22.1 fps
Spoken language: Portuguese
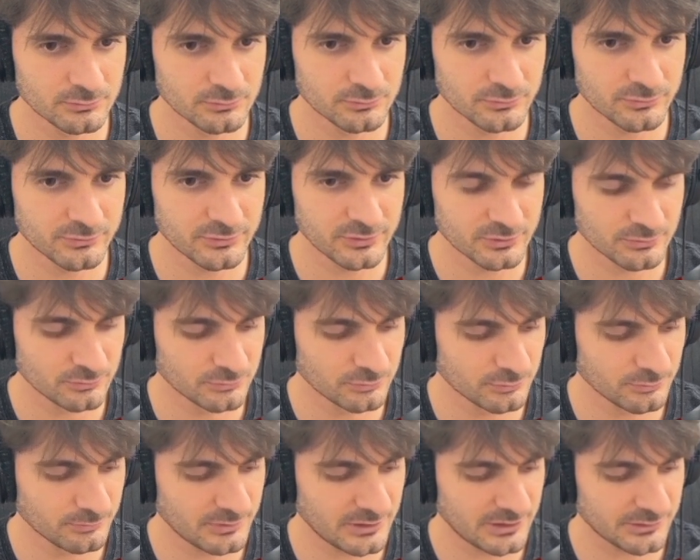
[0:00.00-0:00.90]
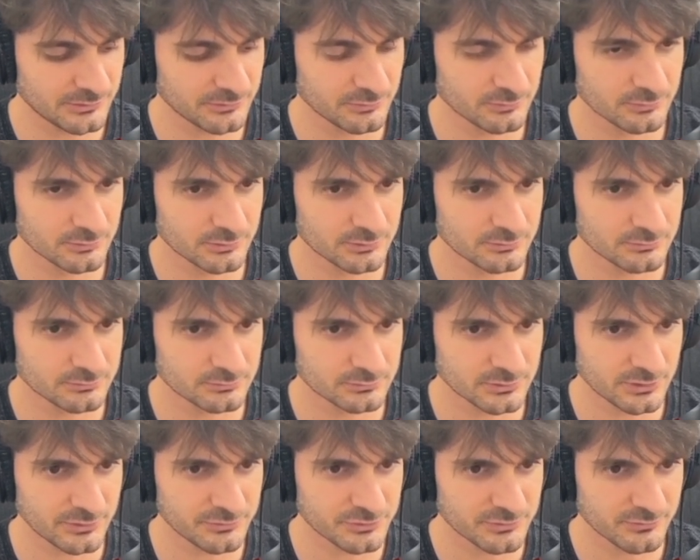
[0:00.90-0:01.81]
segundo método
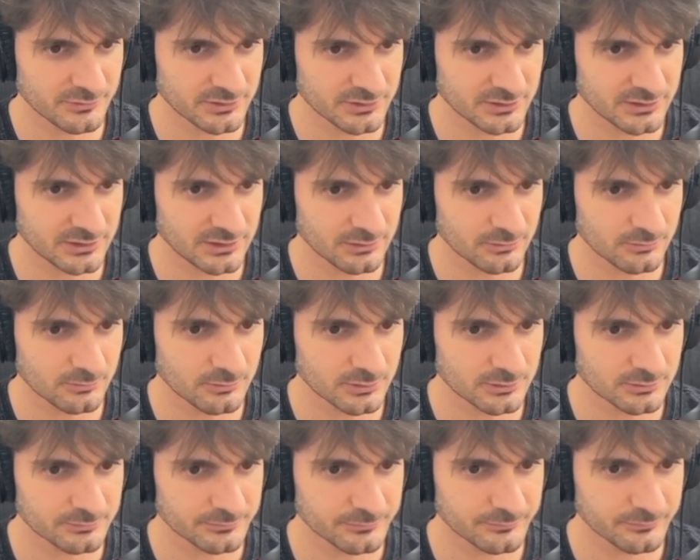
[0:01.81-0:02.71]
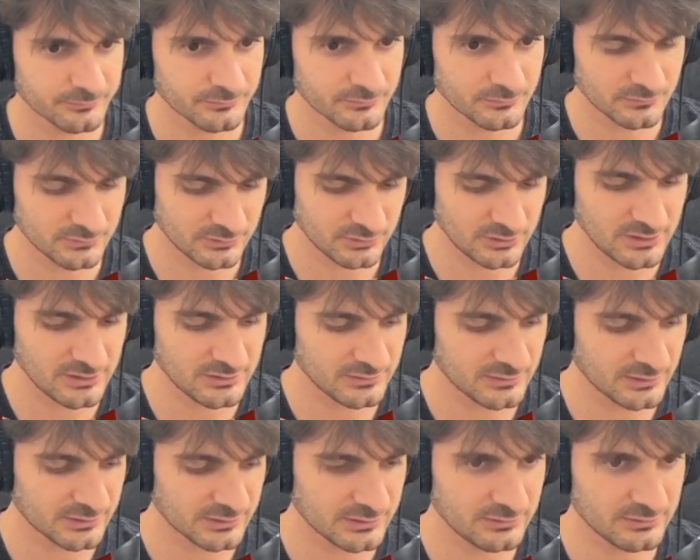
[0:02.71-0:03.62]
que a gente vai criar agora. Tem que
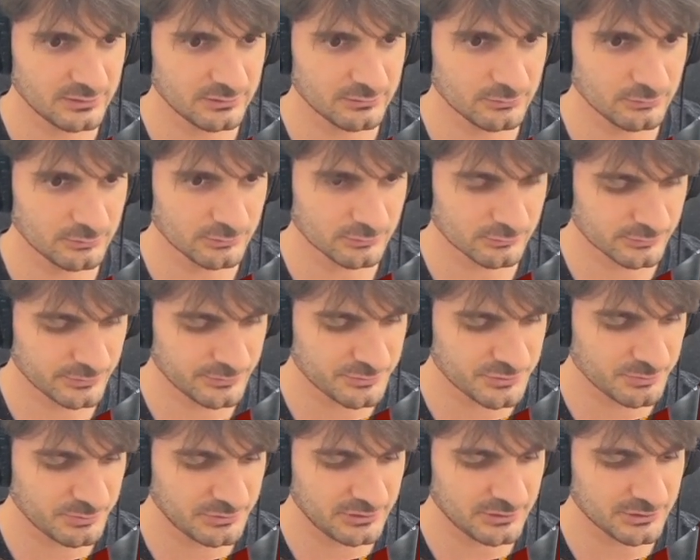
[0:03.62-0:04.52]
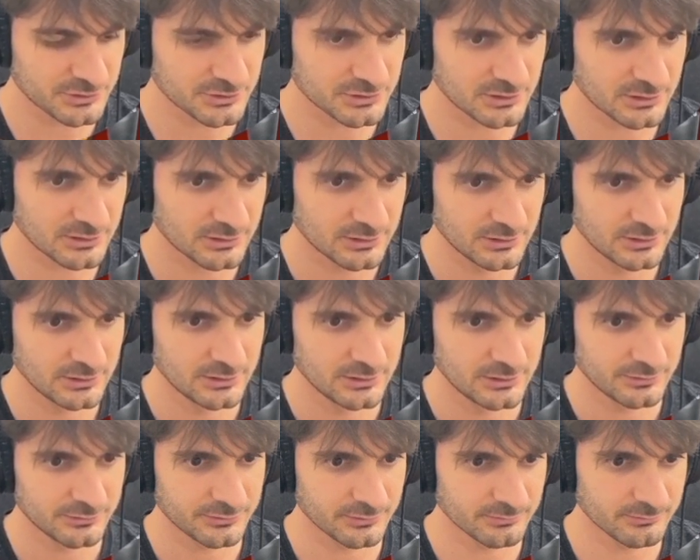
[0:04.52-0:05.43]
estar tá aqui dentro do script para ele achar.
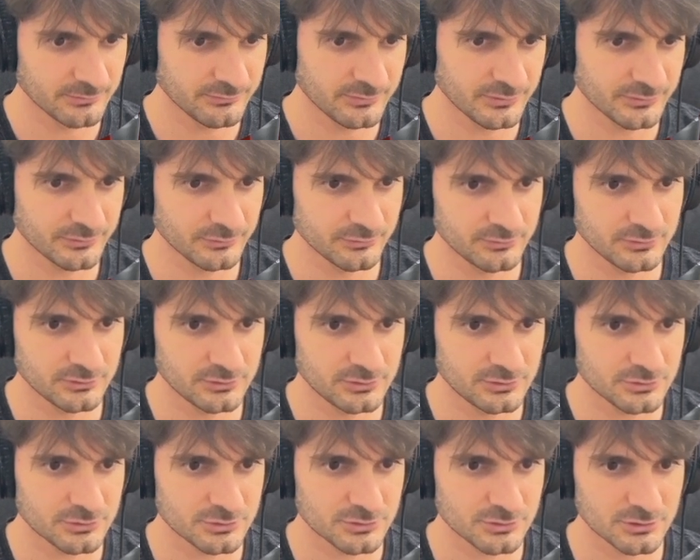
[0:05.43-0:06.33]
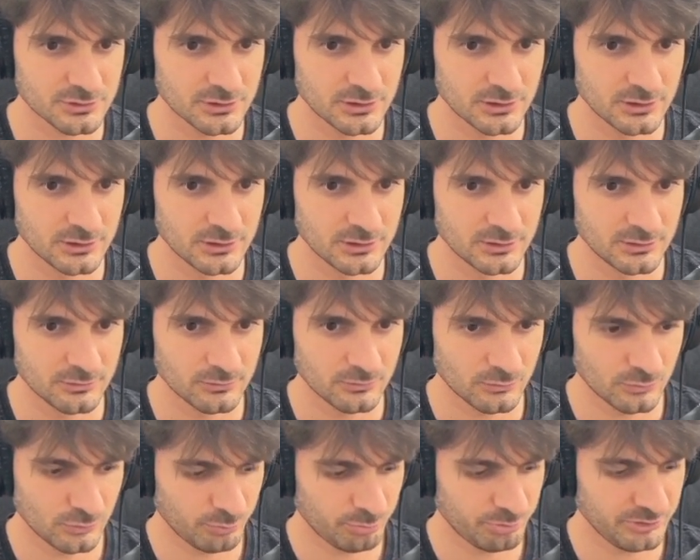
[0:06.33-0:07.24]
Então vamos fazer o seguinte,
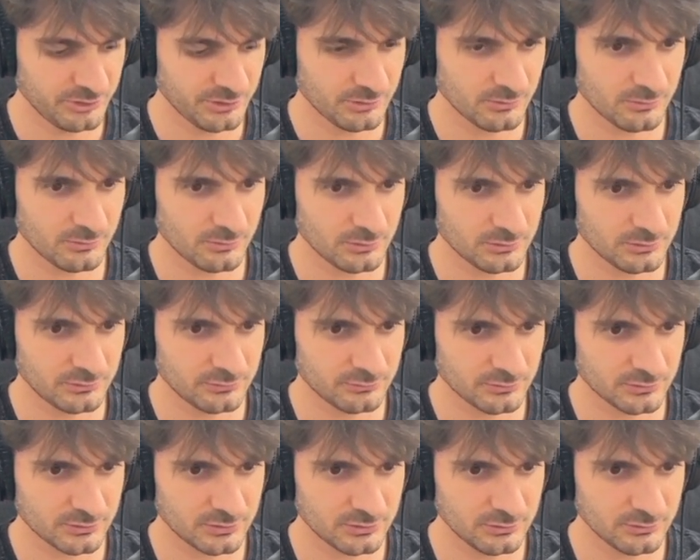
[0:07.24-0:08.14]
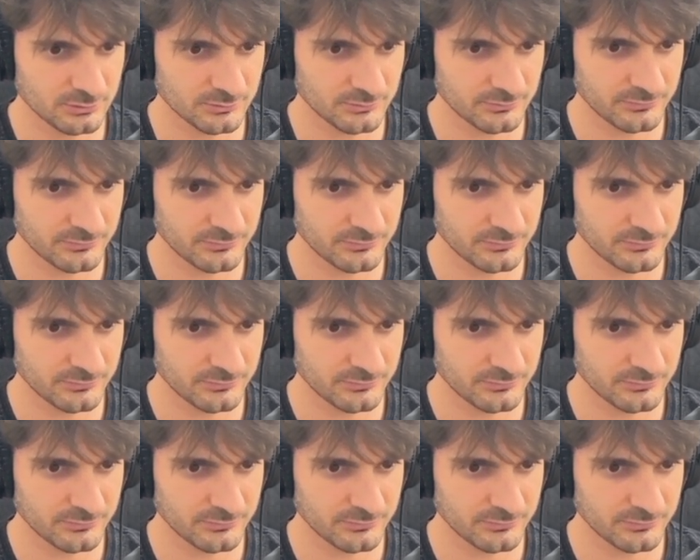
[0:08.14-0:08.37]
copia e cola isso aqui, ó,